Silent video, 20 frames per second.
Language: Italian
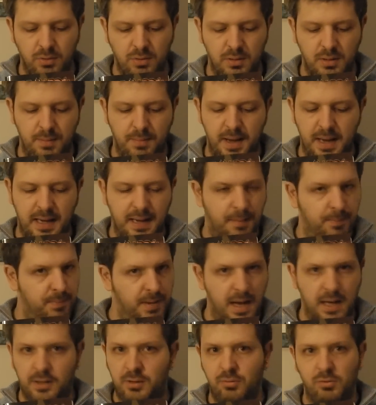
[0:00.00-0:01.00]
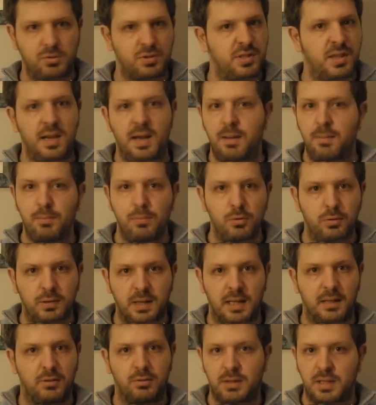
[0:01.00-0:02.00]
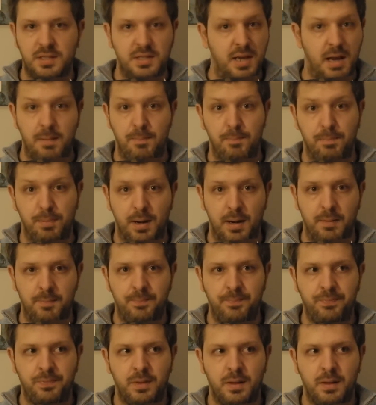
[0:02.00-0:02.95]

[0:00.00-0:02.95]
non è mai cambiato, è uno stile immutato da sempre.